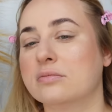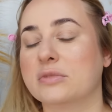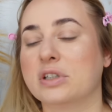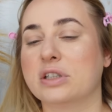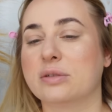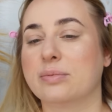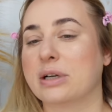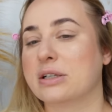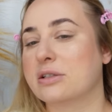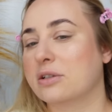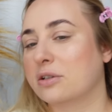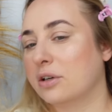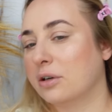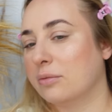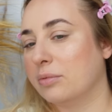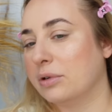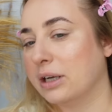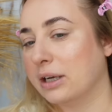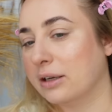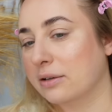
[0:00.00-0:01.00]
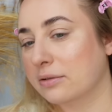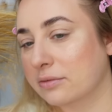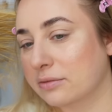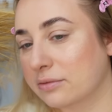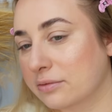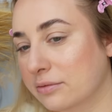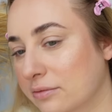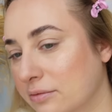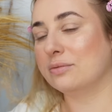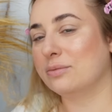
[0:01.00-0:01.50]
Jest bardzo drobna,
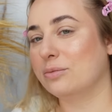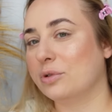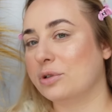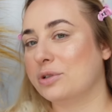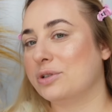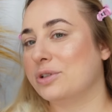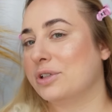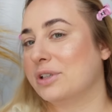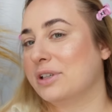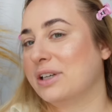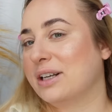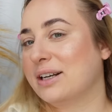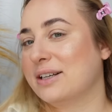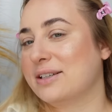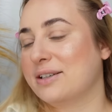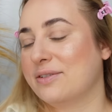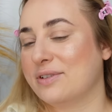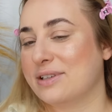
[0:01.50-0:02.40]
błyszczy się na razie,